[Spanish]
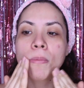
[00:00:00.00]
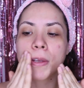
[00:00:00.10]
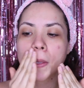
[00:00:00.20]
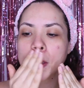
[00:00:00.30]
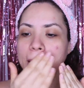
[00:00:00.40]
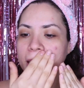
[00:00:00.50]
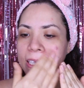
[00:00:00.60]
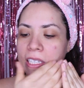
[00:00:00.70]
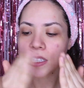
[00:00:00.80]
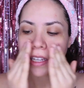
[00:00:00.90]
Bueno,
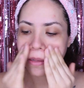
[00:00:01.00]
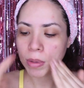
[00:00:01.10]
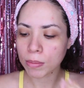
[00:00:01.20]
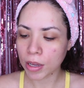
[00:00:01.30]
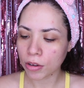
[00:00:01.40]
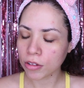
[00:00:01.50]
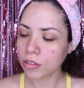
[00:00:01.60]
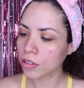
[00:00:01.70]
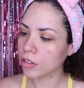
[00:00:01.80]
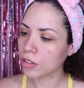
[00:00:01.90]
dice que
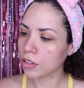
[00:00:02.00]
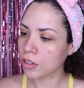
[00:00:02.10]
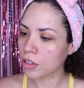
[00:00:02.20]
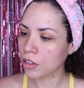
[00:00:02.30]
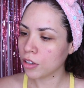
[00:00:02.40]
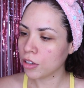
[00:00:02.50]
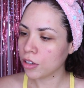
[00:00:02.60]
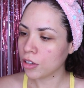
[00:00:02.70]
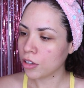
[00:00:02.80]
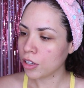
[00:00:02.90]
primero
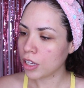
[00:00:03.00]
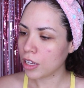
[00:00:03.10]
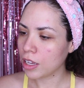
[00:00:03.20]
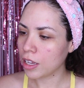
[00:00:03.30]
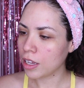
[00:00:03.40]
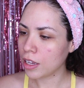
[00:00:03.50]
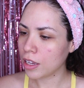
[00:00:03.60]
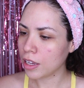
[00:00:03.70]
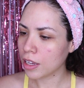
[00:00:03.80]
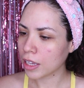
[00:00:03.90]

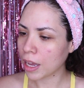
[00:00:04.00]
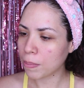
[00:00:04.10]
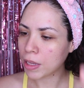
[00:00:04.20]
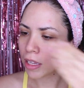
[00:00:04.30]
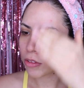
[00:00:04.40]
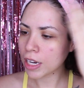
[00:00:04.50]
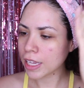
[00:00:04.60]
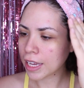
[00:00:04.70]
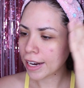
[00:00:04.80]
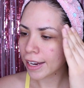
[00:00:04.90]
eh, que aplique una
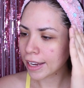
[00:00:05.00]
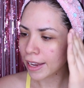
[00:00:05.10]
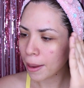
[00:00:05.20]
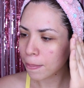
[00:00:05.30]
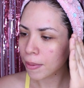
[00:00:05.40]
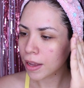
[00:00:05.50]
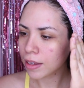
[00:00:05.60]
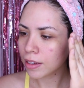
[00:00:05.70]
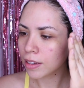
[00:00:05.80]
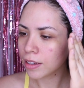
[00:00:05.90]
ligera
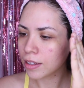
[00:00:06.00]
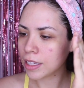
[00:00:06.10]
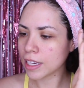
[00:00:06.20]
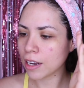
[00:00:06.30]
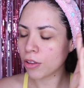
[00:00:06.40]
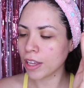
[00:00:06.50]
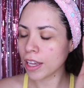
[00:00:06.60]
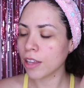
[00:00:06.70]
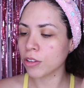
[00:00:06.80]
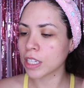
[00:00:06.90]
capa y que lo
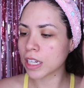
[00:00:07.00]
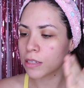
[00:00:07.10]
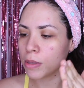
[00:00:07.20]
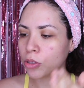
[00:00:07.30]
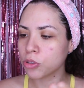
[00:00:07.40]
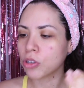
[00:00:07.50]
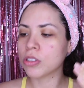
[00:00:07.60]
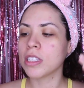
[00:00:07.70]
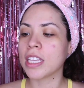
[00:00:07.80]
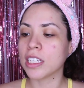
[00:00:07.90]
deje de 2 a 3
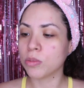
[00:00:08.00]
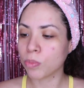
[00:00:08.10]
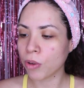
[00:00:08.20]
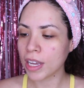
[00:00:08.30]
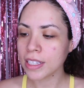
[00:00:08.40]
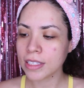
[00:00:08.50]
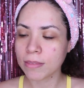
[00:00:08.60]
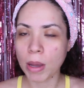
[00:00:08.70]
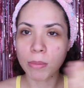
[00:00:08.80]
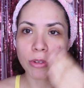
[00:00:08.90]
minutos, después
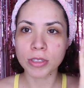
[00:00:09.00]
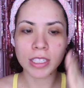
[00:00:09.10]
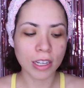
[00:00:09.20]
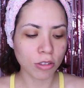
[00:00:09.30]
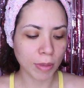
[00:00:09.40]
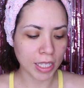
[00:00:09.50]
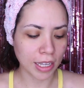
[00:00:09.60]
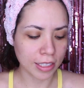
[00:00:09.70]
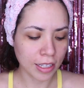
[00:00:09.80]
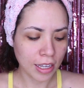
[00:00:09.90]
vamos a hacer los
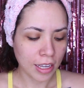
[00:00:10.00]
masajes.